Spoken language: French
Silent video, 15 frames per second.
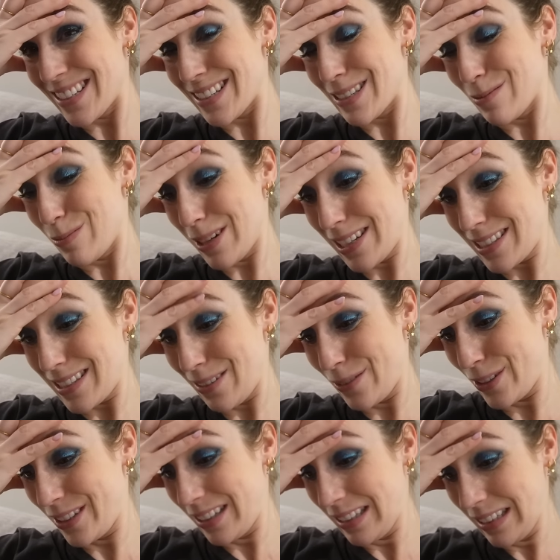Je sais pas ce que ça
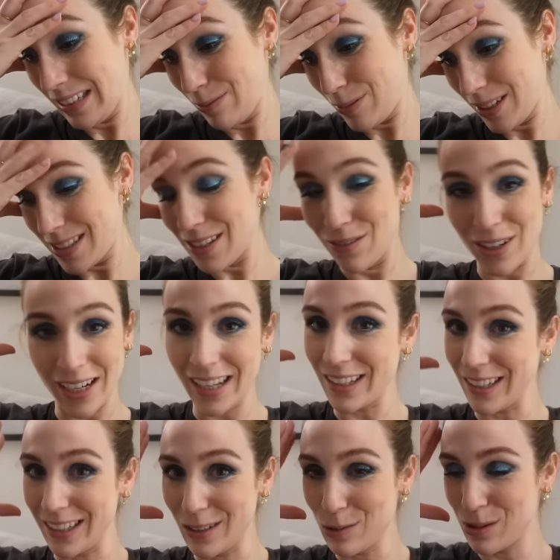va donner. Peut-être que ça va rien
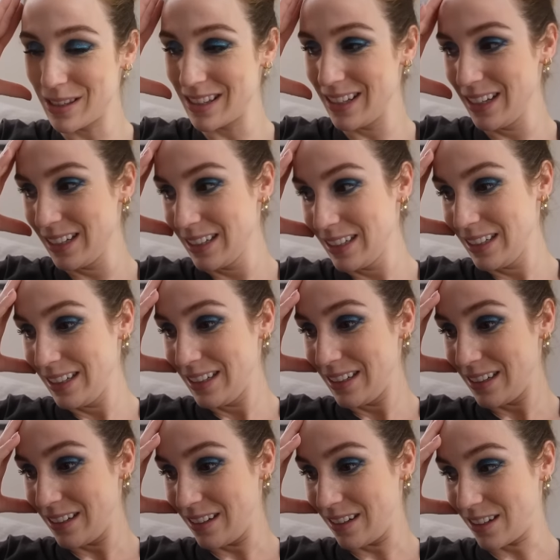donner aussi.
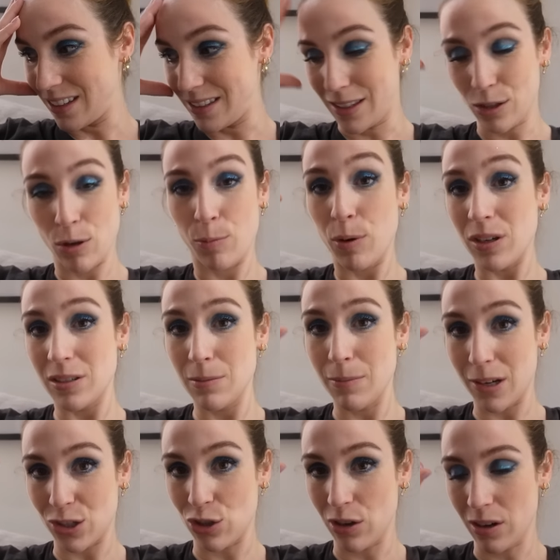Euh, que ce sera pas assez
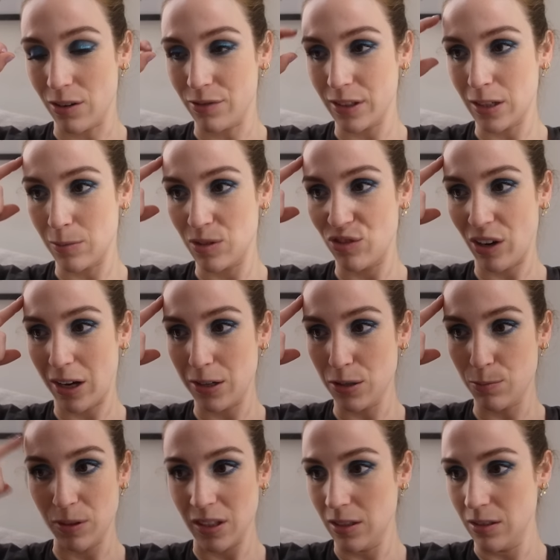majeur en fait comme différence.
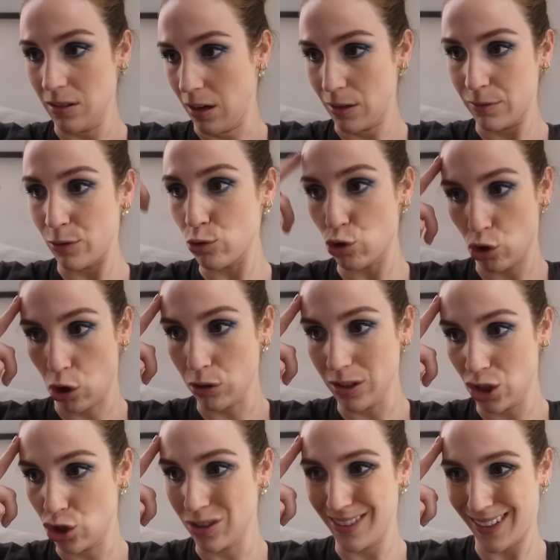Peut-être dans le fond, je dors
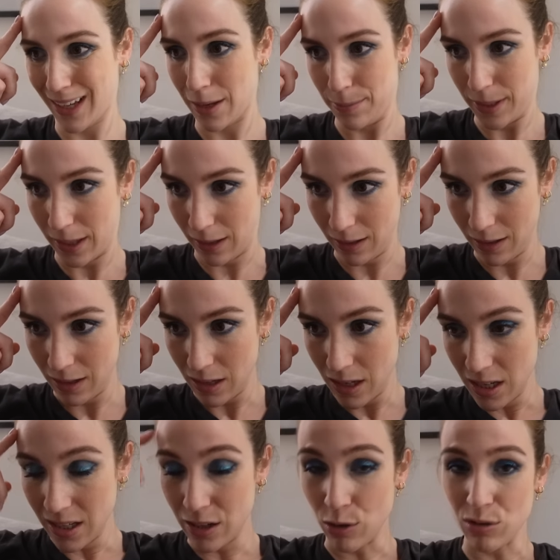déjà très bien.
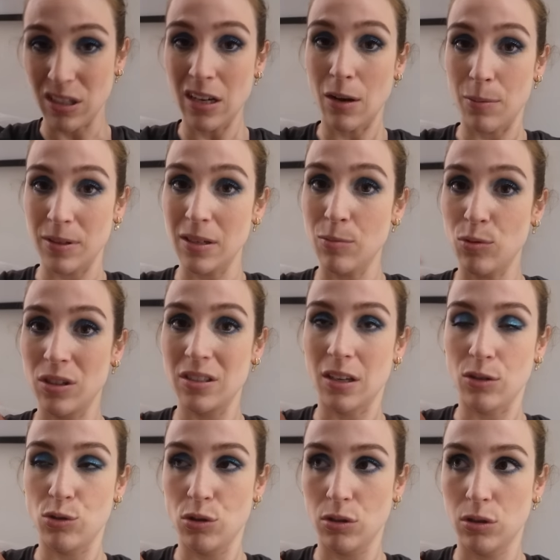Il conseille en passant pour les
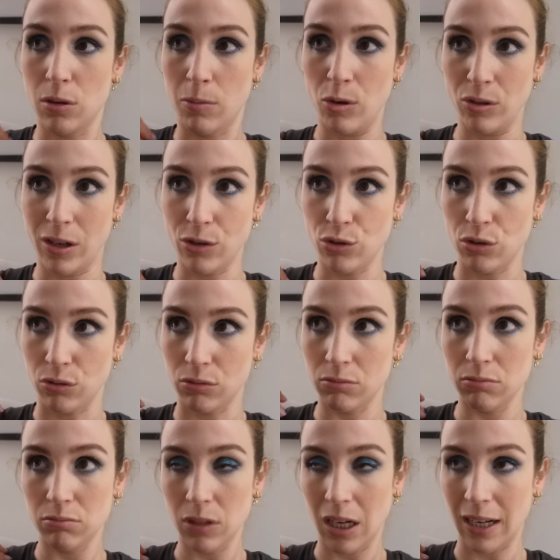adultes de mon âge, donc
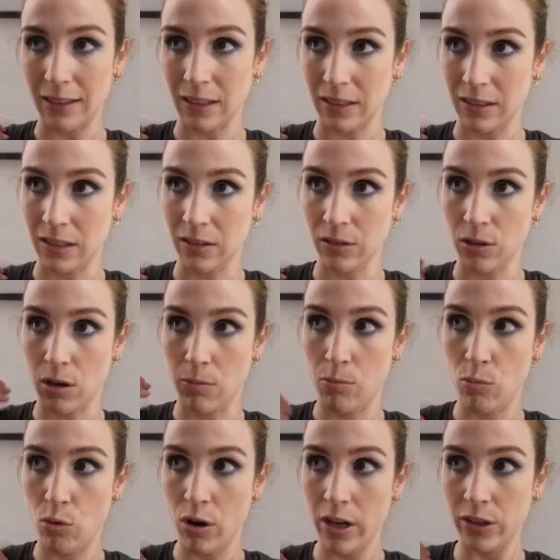dans la trentaine comme
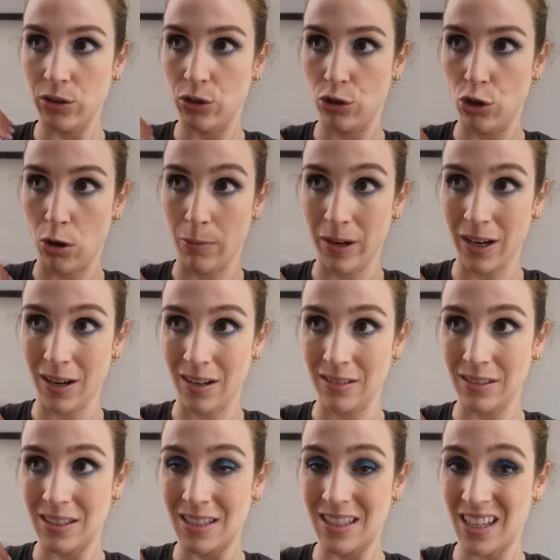moi, de dormir
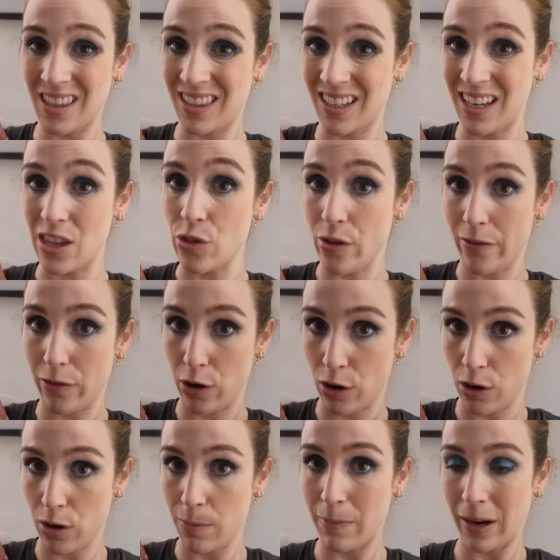entre 7 et 9
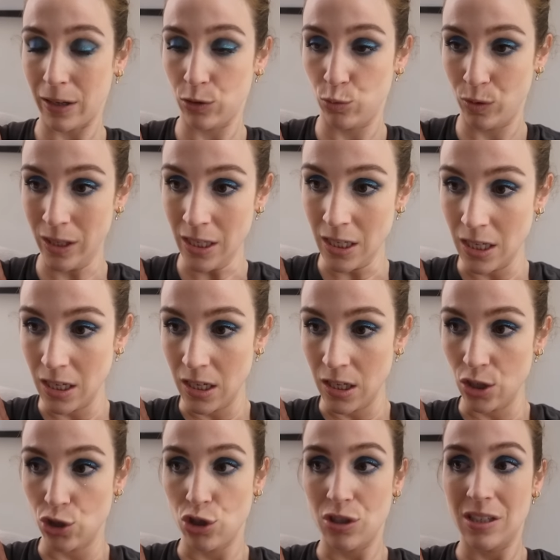heures par nuit.
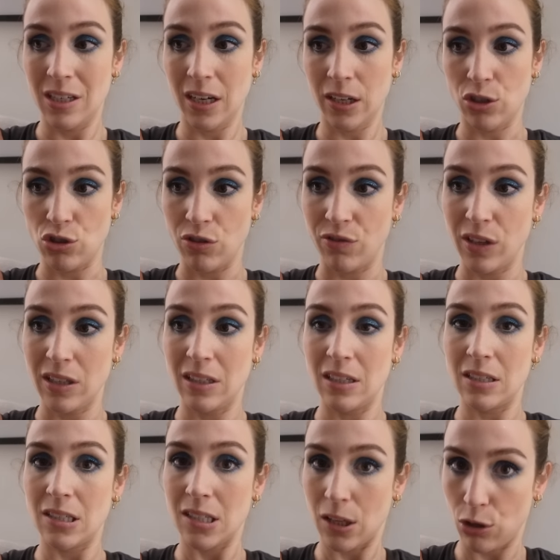Je dirais que je fais
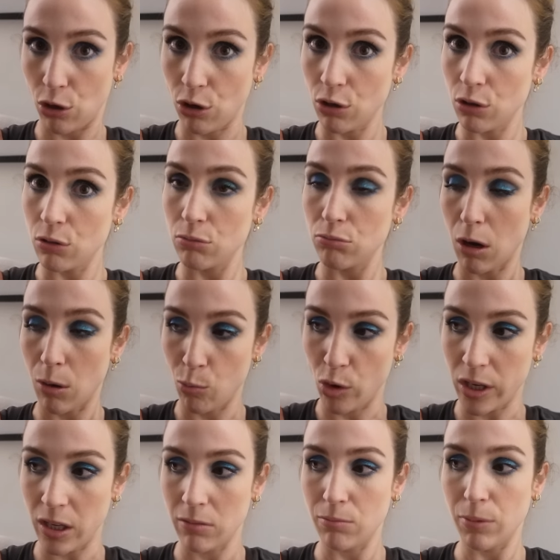des 7 heures en
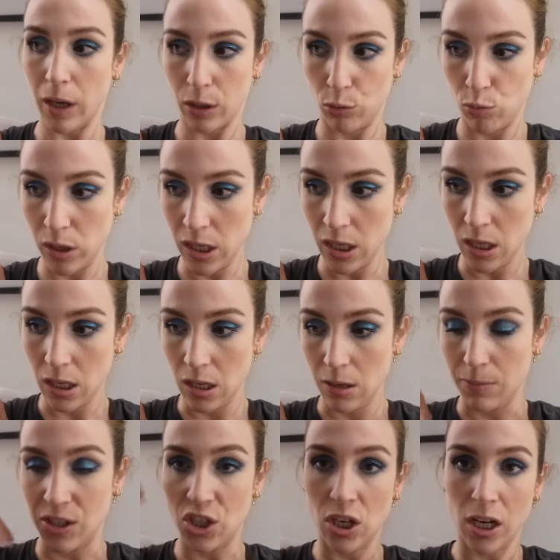moyenne par nuit,
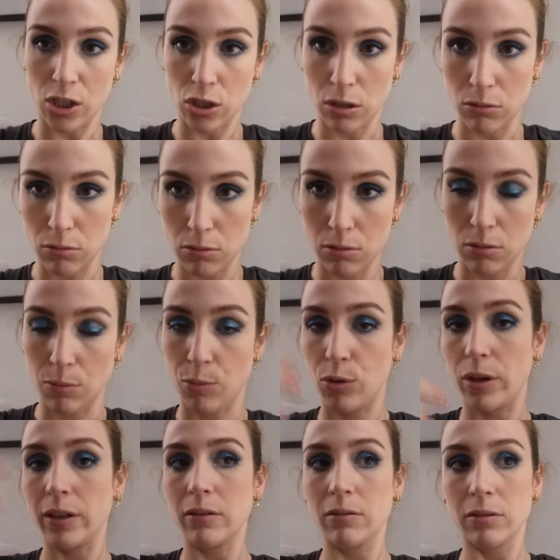mais j'ai la chance de
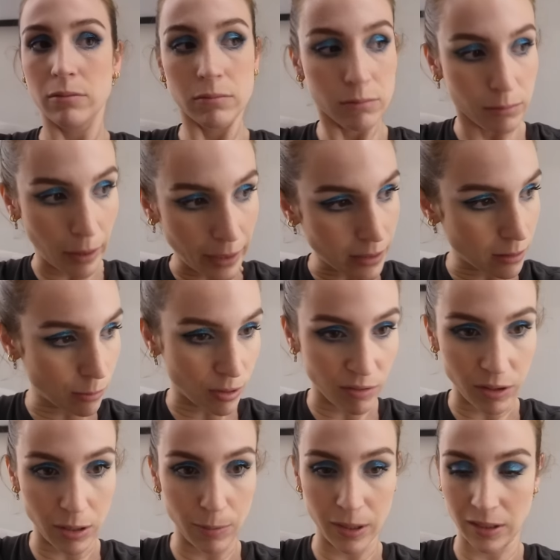pas être par exemple
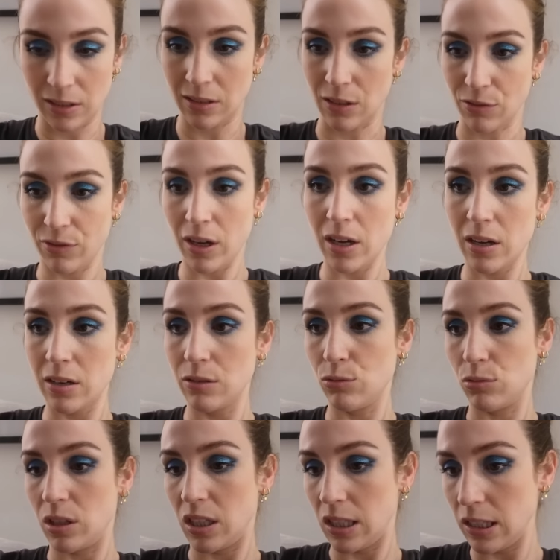réveillée par des enfants ou
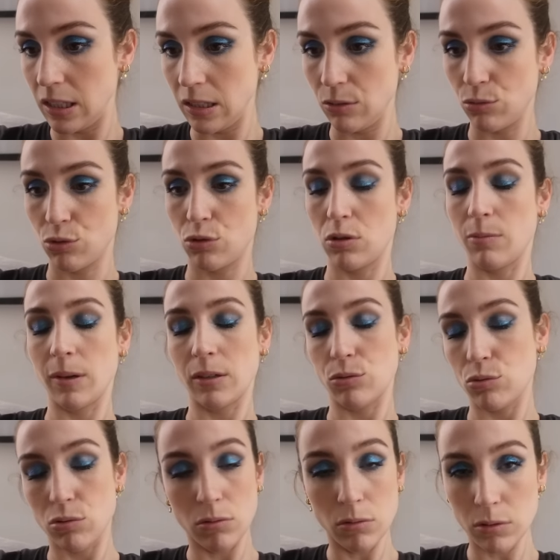Lily ou justement
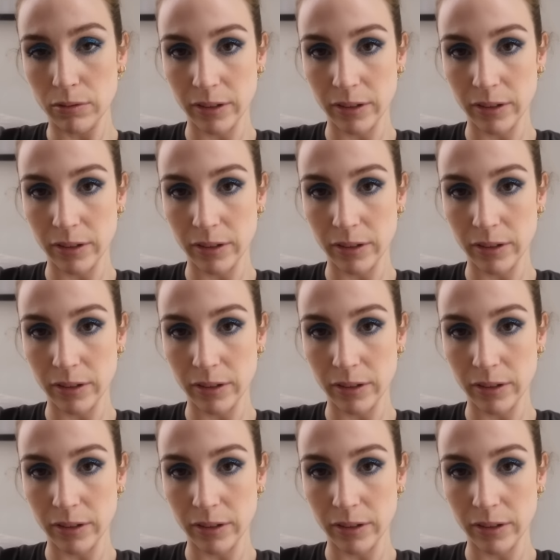tout ça.